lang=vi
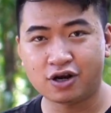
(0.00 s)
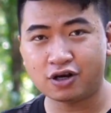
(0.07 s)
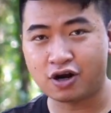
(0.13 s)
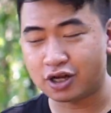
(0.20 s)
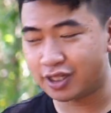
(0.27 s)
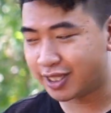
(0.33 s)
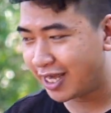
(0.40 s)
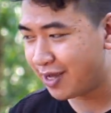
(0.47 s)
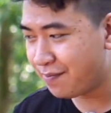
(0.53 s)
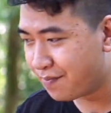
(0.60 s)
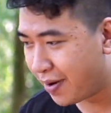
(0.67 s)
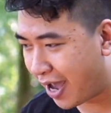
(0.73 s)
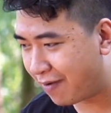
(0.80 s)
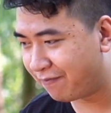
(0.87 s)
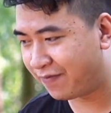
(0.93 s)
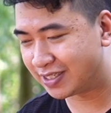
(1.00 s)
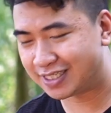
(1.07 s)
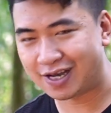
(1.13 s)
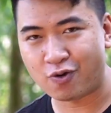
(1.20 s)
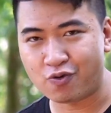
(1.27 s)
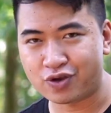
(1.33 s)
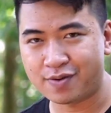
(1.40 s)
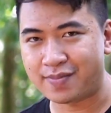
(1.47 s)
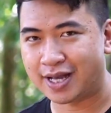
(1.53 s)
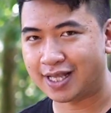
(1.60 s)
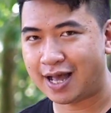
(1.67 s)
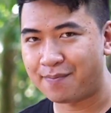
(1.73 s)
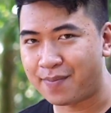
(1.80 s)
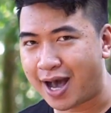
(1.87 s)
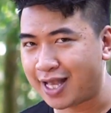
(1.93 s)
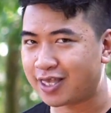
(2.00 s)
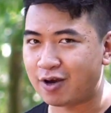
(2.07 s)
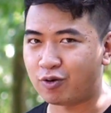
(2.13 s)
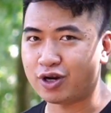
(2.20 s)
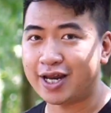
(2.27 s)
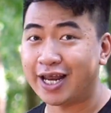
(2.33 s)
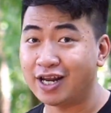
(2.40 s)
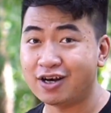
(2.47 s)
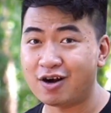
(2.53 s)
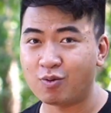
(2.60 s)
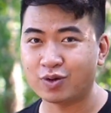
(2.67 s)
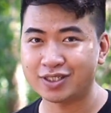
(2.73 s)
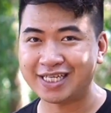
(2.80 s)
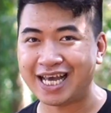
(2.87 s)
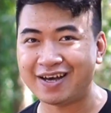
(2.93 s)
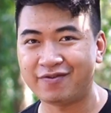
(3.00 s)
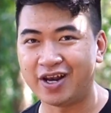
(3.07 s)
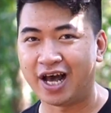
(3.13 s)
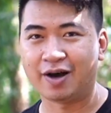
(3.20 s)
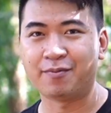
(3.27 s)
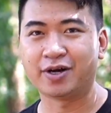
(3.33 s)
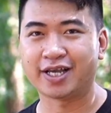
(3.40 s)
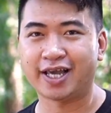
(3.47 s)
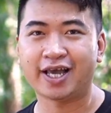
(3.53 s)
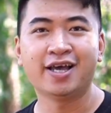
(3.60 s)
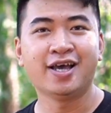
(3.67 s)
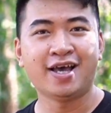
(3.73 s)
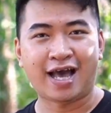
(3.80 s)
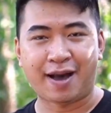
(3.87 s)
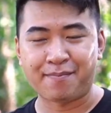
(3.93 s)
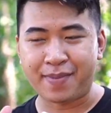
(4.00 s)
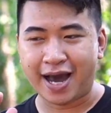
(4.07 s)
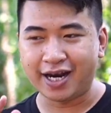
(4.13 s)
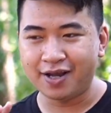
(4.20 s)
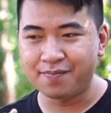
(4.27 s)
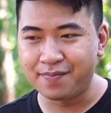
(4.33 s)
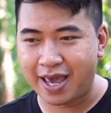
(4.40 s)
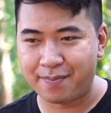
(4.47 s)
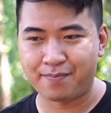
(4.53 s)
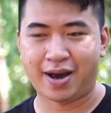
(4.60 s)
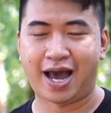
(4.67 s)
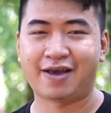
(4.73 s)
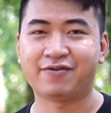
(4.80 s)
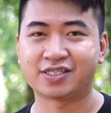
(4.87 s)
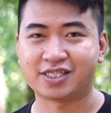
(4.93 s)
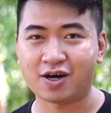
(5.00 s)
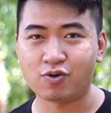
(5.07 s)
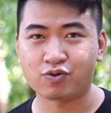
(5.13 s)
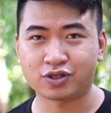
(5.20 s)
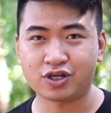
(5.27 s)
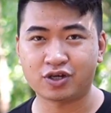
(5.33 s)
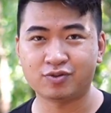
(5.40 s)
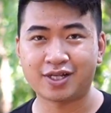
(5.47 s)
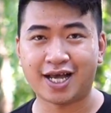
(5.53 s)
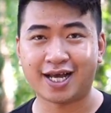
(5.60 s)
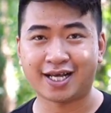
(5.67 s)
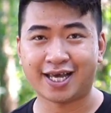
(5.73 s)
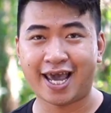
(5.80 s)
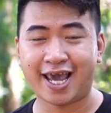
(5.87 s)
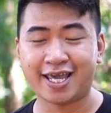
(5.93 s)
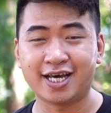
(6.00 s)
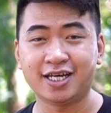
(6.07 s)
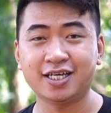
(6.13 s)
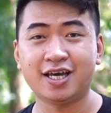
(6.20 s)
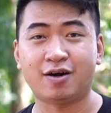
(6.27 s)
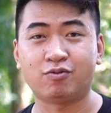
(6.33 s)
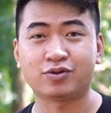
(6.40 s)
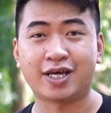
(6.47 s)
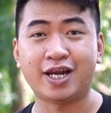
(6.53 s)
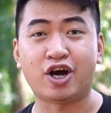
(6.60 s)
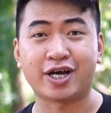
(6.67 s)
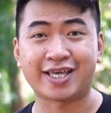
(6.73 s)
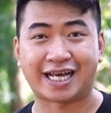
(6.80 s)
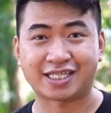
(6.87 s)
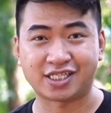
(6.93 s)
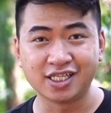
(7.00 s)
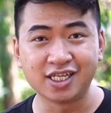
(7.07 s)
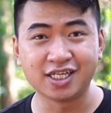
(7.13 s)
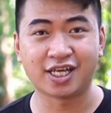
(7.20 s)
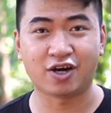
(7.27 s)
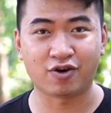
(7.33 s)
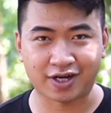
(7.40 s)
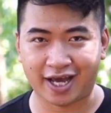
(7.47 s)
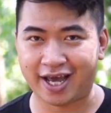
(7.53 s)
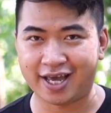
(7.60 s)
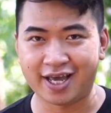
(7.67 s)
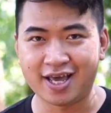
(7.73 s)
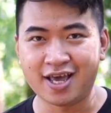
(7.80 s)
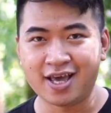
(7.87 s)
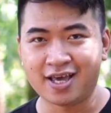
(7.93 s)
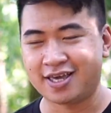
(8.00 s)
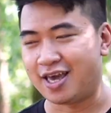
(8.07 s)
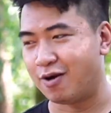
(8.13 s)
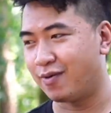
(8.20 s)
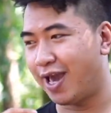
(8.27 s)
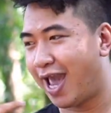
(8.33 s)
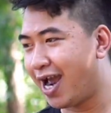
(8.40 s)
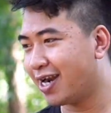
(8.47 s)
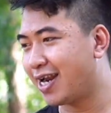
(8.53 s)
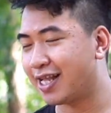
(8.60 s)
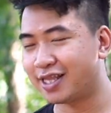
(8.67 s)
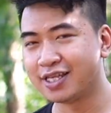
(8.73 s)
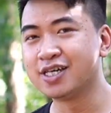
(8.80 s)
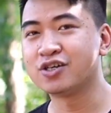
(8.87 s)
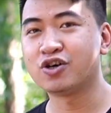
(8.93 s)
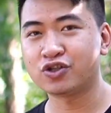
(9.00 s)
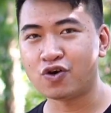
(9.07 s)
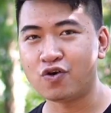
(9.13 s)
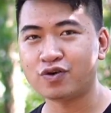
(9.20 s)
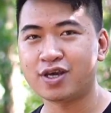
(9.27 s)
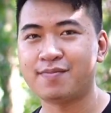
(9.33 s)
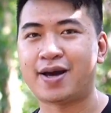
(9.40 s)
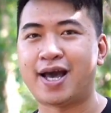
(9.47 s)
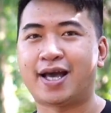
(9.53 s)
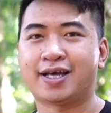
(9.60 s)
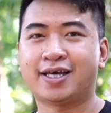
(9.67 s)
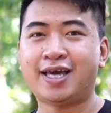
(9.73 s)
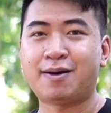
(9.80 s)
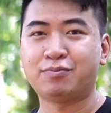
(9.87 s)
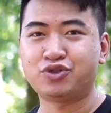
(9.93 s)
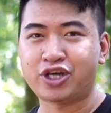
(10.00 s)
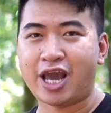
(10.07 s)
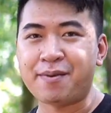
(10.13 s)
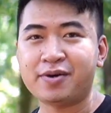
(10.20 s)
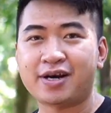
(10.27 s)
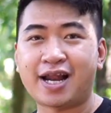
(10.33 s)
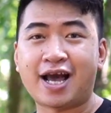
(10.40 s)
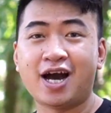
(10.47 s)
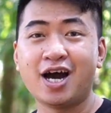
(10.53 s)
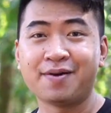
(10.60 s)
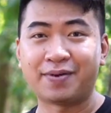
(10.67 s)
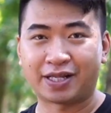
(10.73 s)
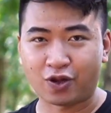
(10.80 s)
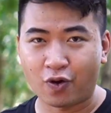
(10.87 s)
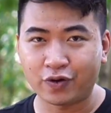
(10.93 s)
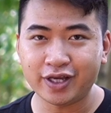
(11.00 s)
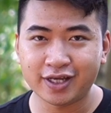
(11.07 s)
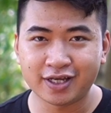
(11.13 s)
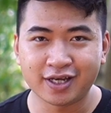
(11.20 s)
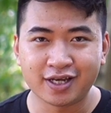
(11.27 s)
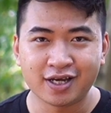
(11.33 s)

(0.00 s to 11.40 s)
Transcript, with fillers: nó có tiếng mềm và sâu nhưng mà âm bass dòng loại này nó không có chắc và lực mọi người nhé âm bass nó mềm mại và sâu cho chúng ta nghe những dòng thể loại nhạc xưa thì ok giọng hát ra tương đối tốt nhưng mà cái âm chép nó ra hơi bị tối